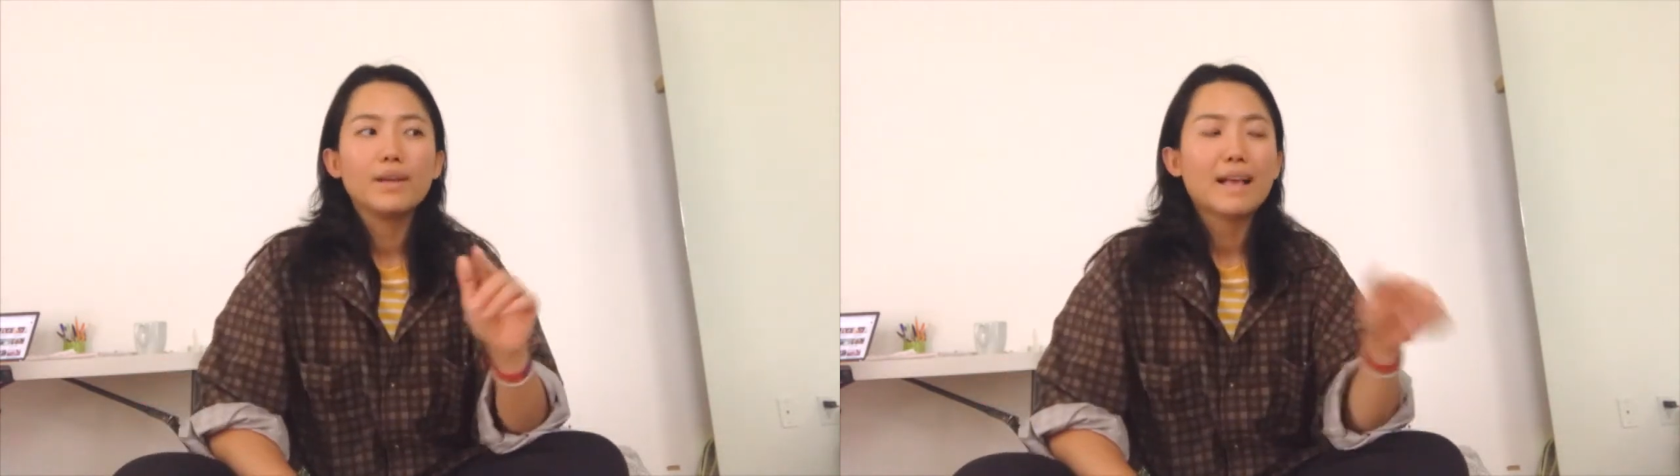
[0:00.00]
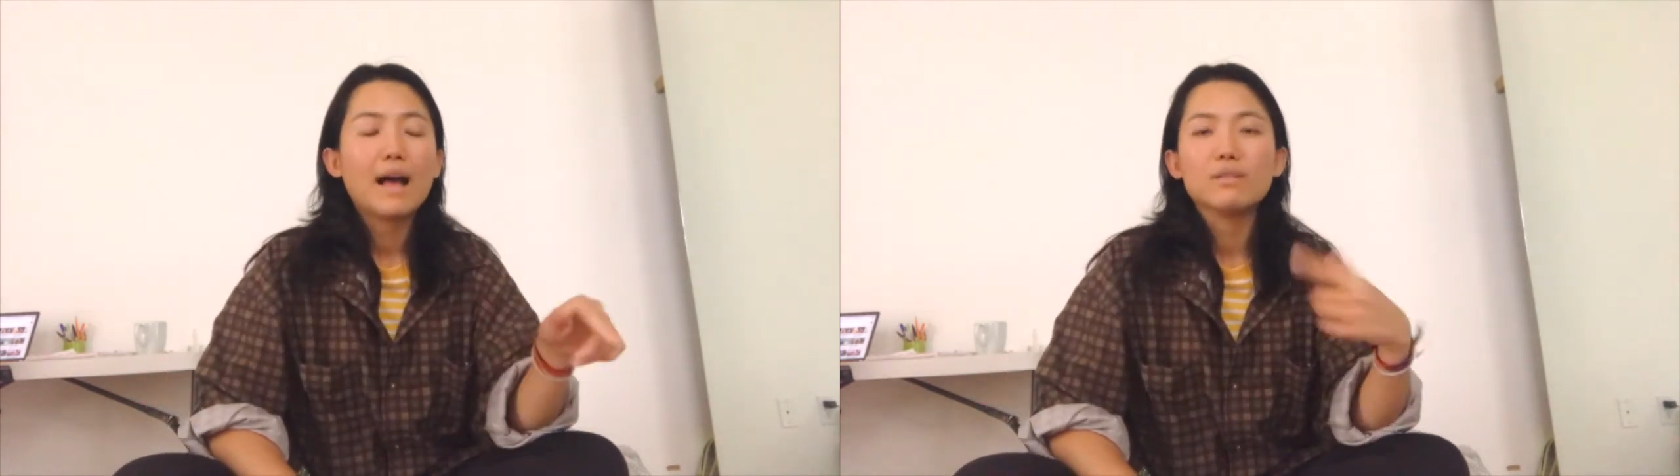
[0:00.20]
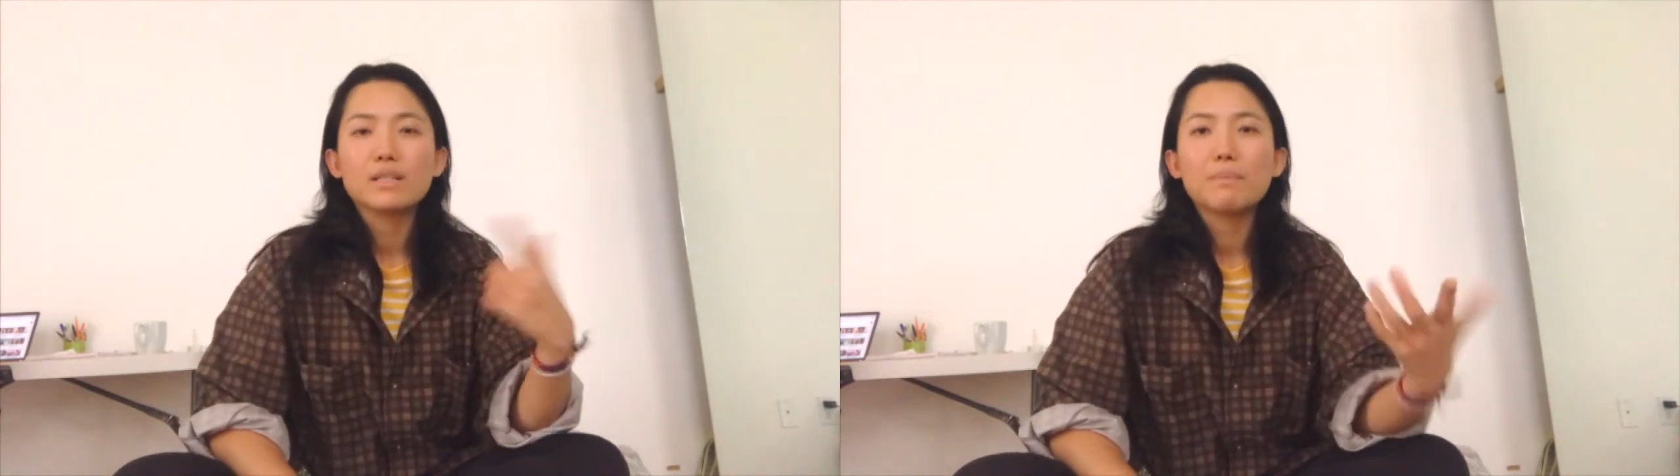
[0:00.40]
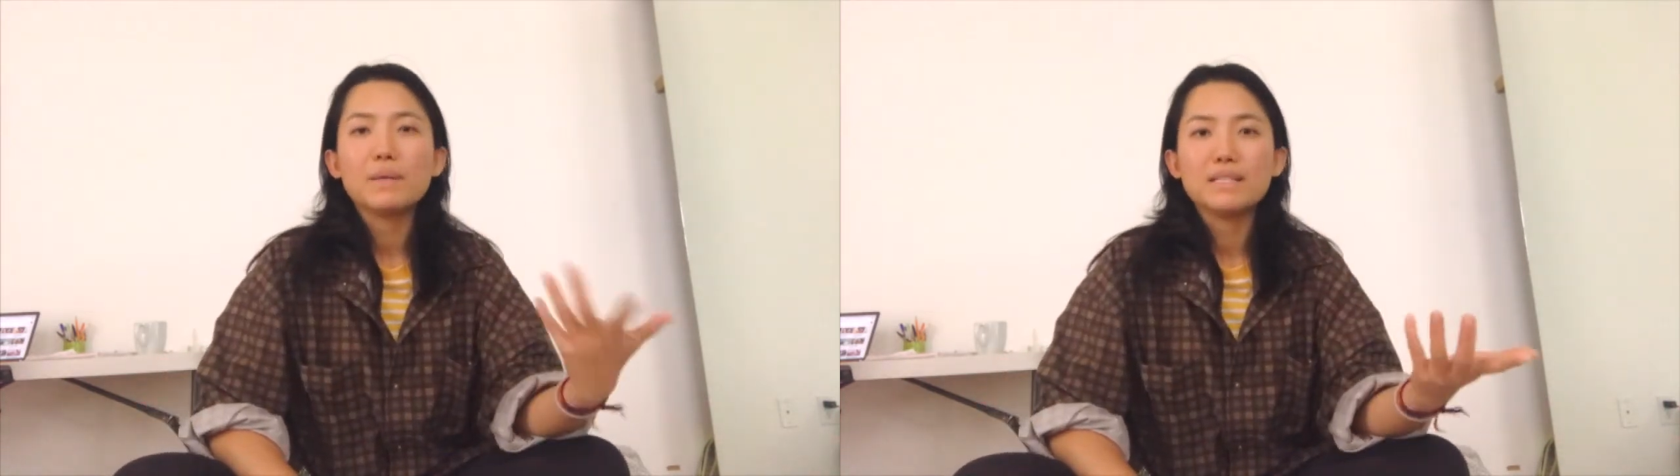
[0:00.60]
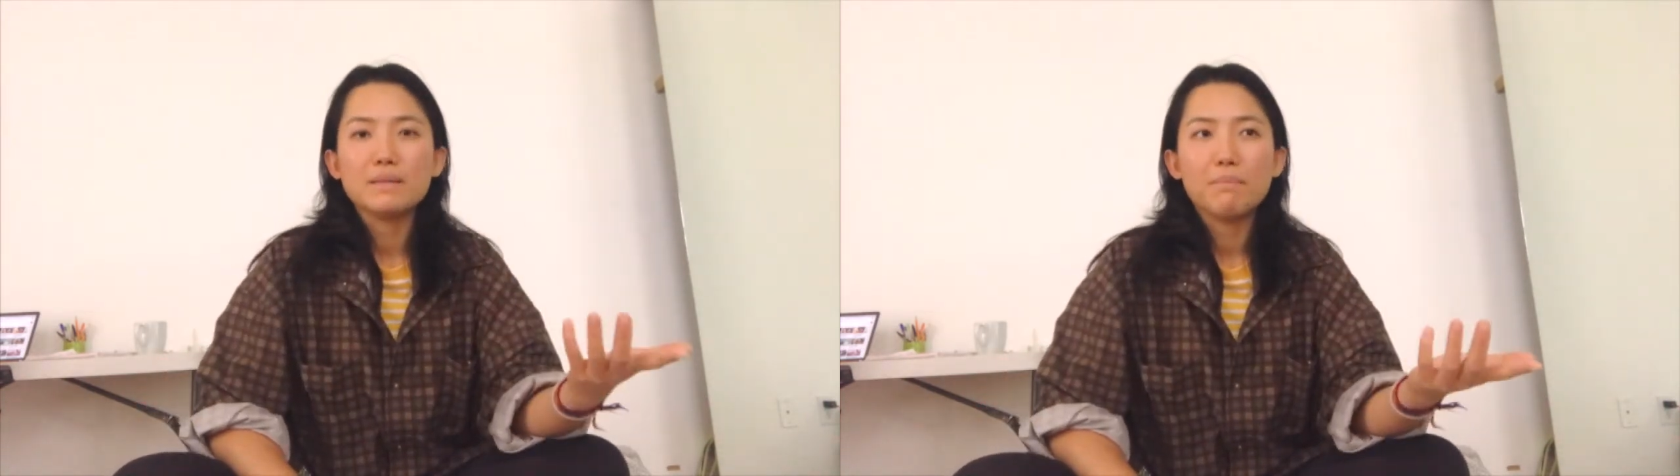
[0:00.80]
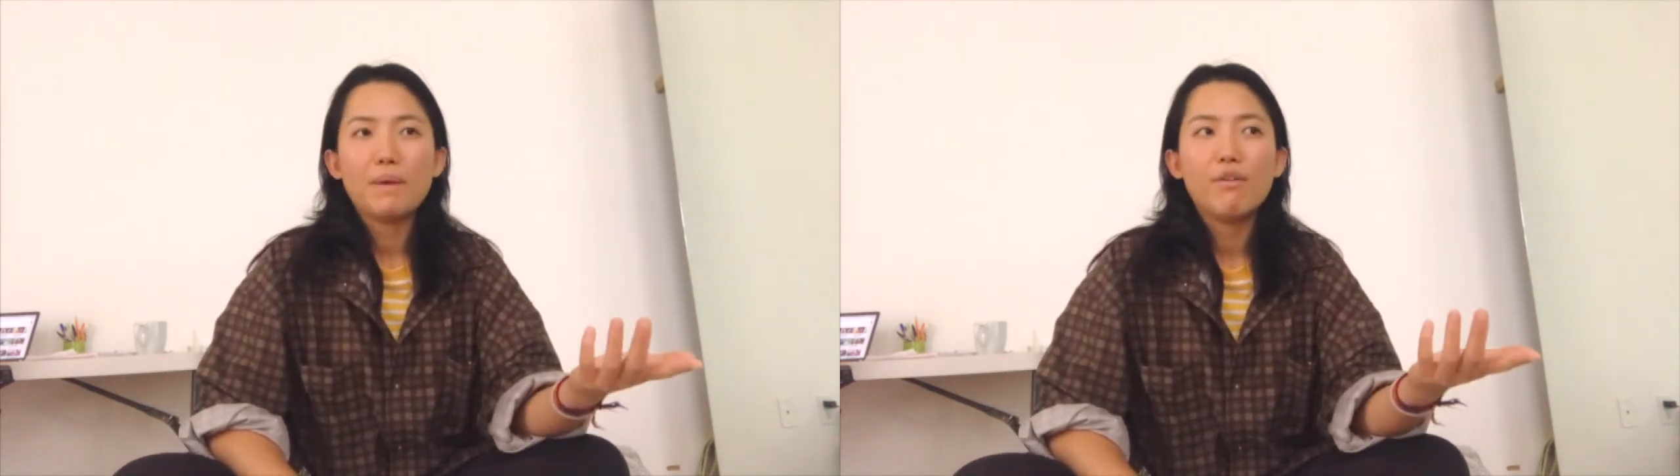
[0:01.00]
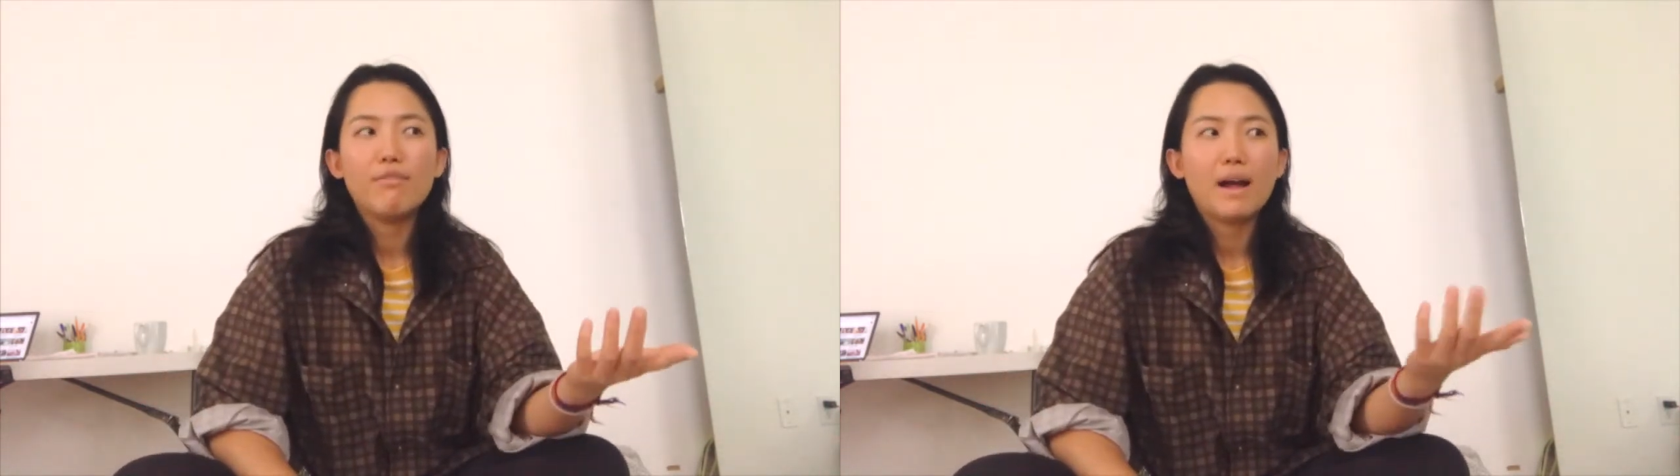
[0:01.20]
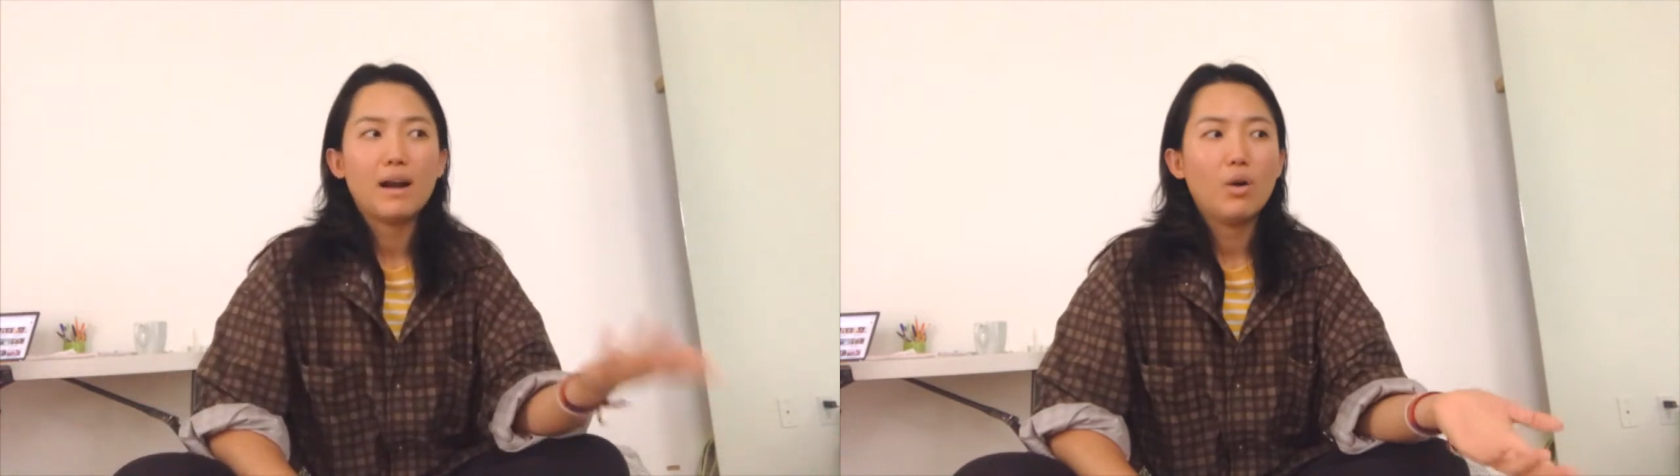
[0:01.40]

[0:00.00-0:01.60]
刚好这个病情爆发，